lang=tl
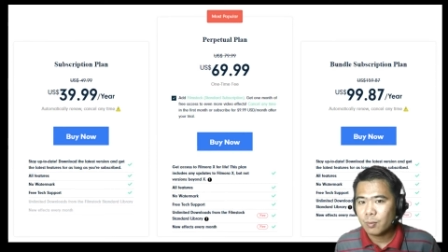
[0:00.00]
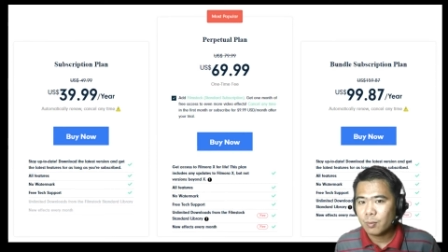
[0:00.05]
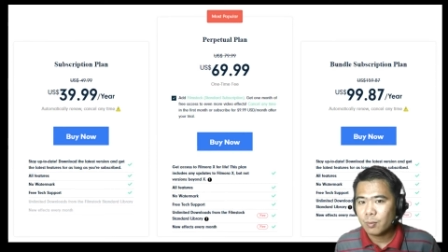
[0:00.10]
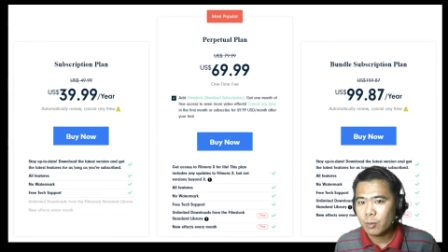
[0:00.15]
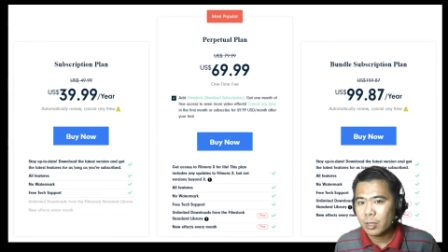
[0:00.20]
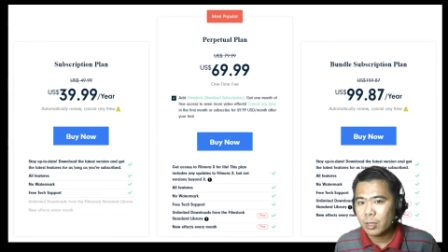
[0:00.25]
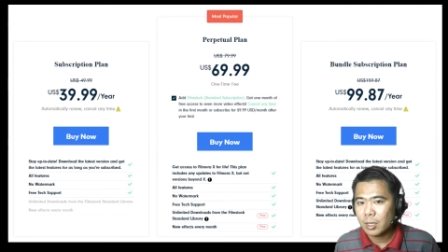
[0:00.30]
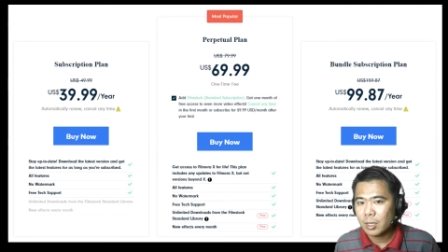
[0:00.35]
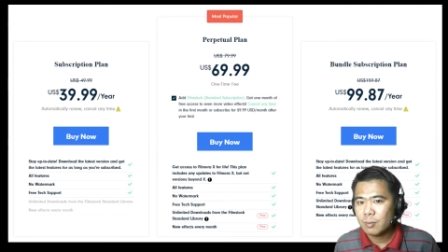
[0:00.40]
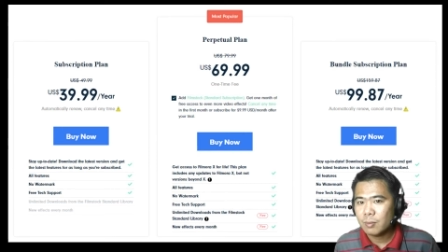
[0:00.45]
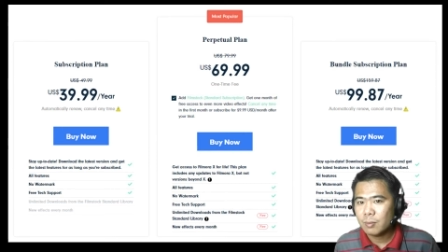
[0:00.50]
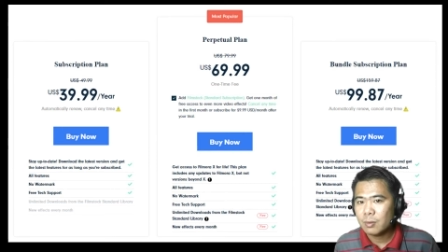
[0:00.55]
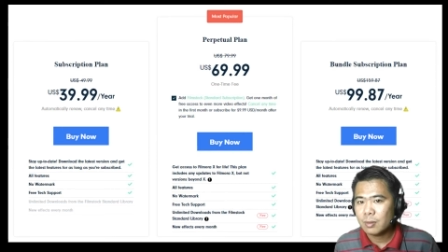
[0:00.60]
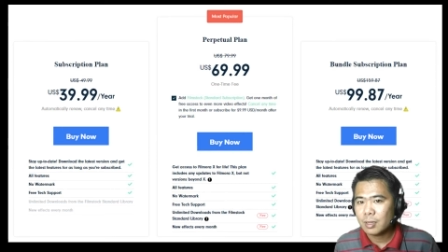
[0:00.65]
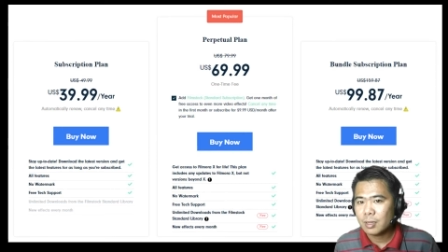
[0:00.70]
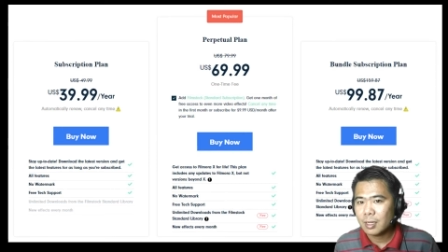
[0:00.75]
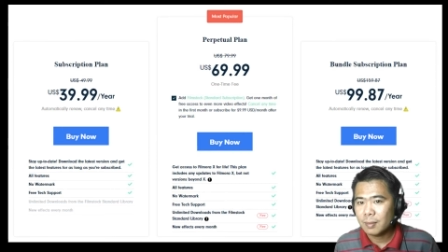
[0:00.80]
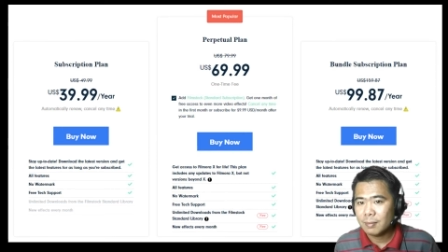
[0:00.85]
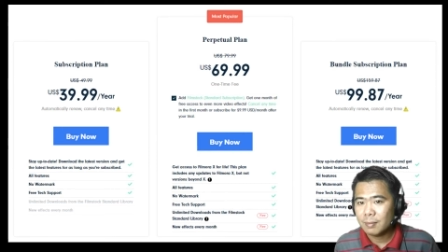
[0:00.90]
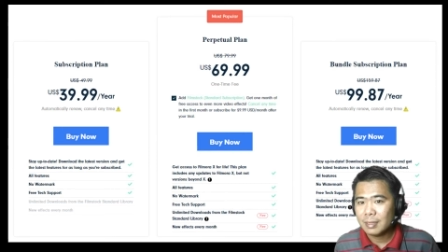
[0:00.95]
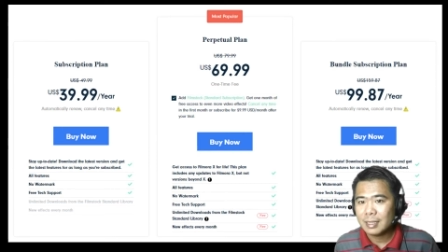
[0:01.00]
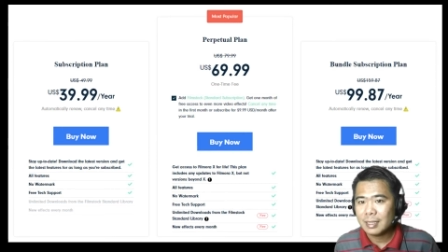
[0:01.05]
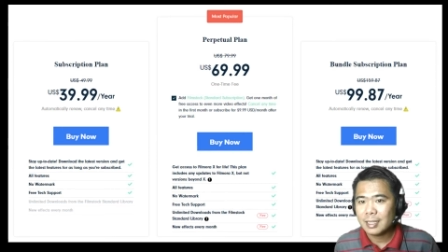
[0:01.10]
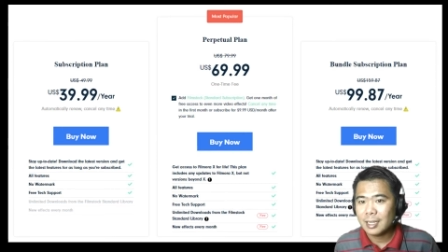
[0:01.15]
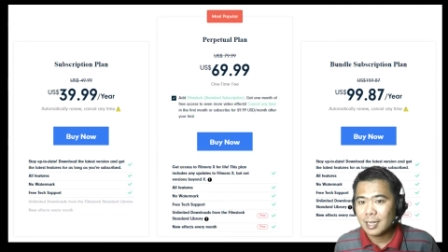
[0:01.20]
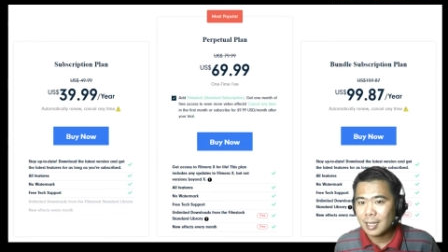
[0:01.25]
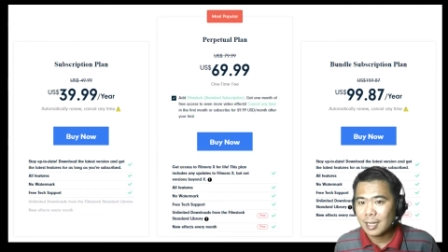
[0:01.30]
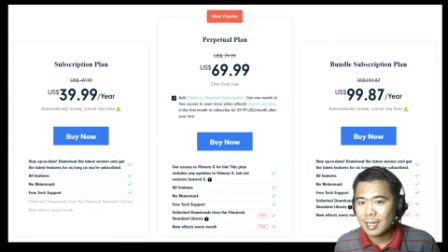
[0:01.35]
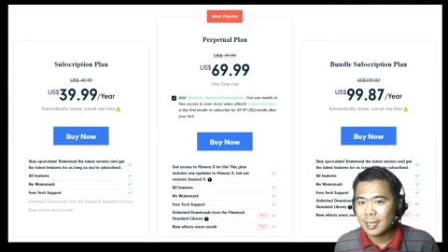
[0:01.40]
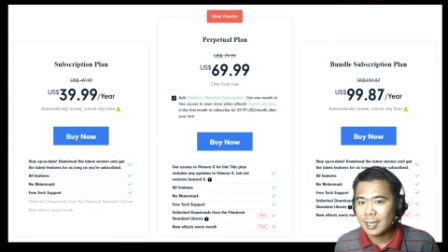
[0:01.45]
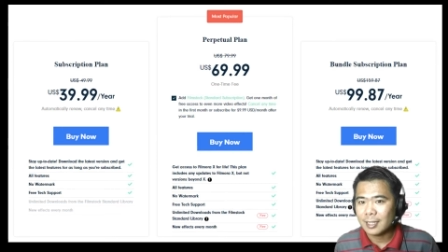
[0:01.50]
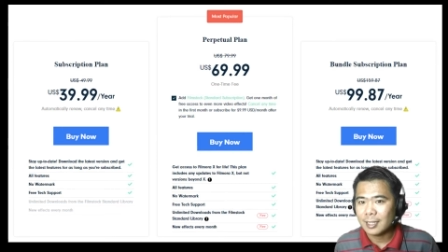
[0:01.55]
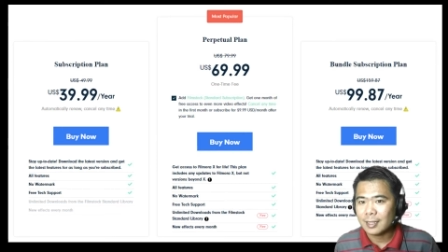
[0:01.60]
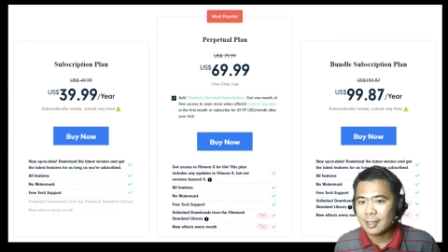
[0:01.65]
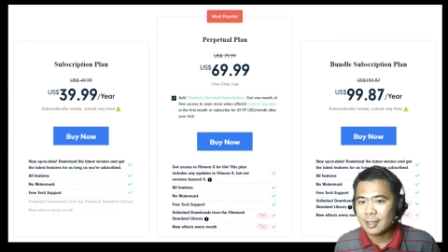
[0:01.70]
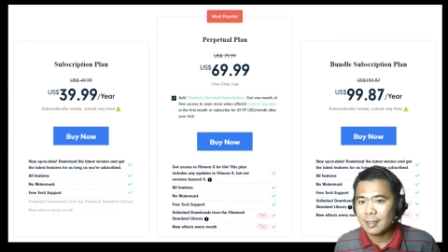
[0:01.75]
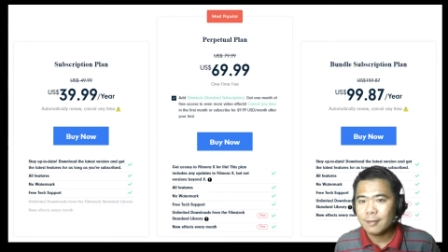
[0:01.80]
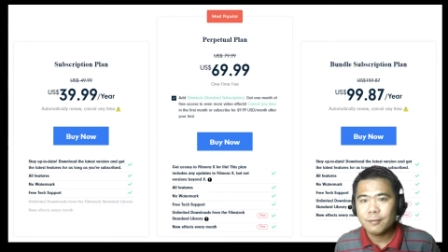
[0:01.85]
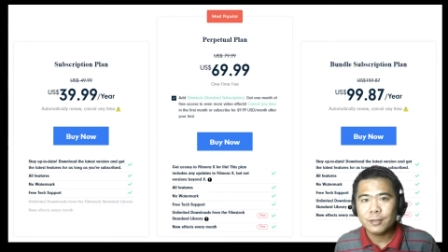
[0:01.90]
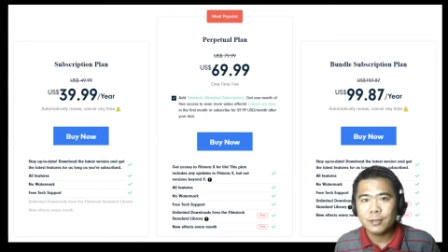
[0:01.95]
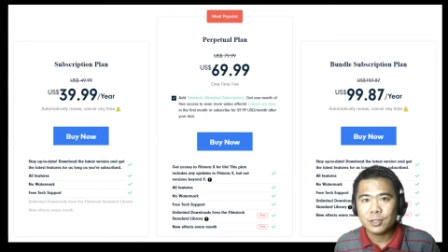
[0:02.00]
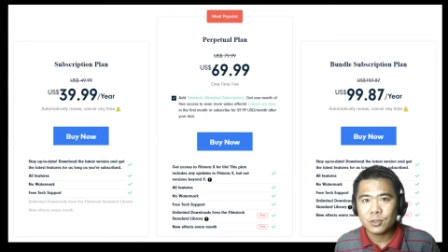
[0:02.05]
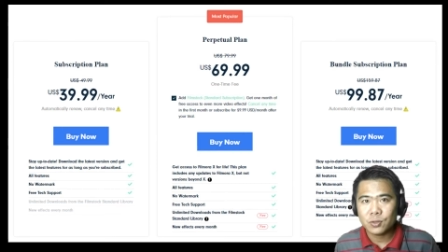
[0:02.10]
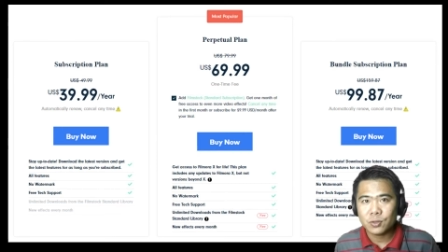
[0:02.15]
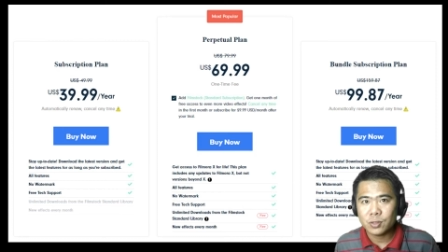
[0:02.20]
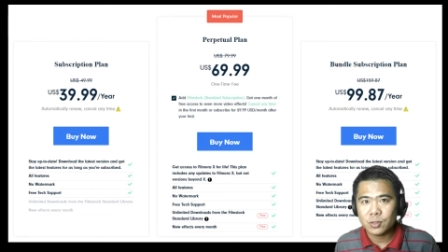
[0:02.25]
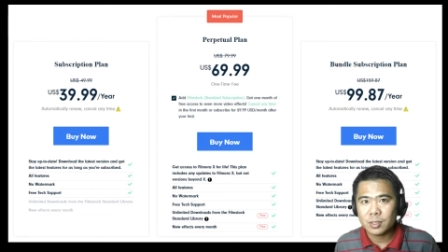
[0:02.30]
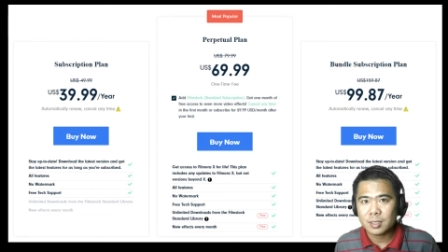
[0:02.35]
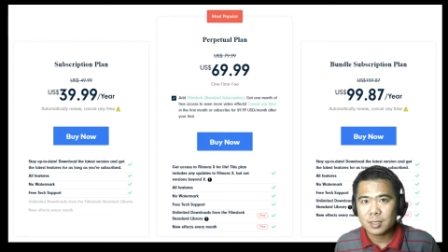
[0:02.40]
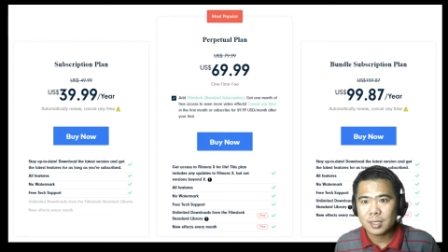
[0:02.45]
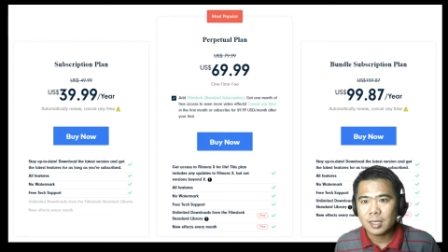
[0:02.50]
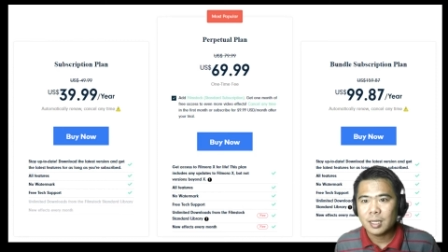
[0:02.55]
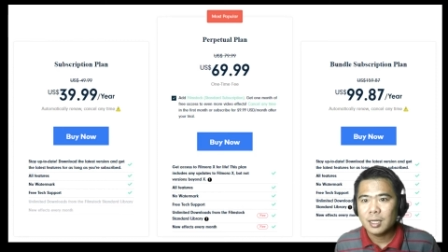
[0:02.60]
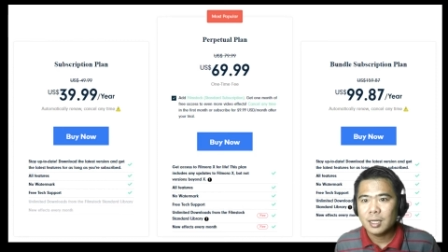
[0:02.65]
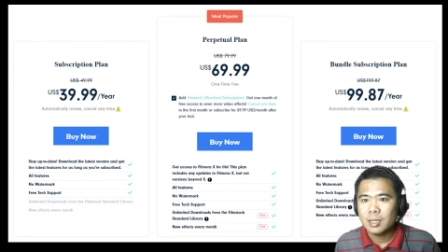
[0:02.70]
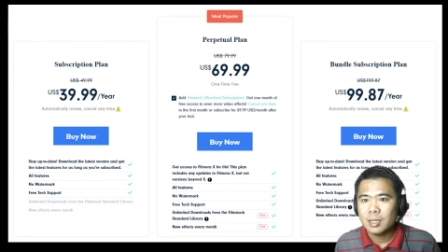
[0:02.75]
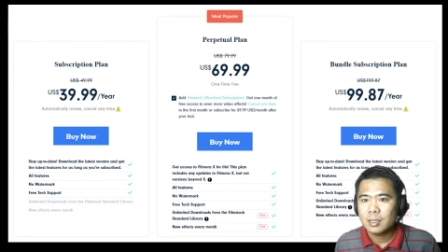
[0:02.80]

at pwede mong gamitin lahat ng features.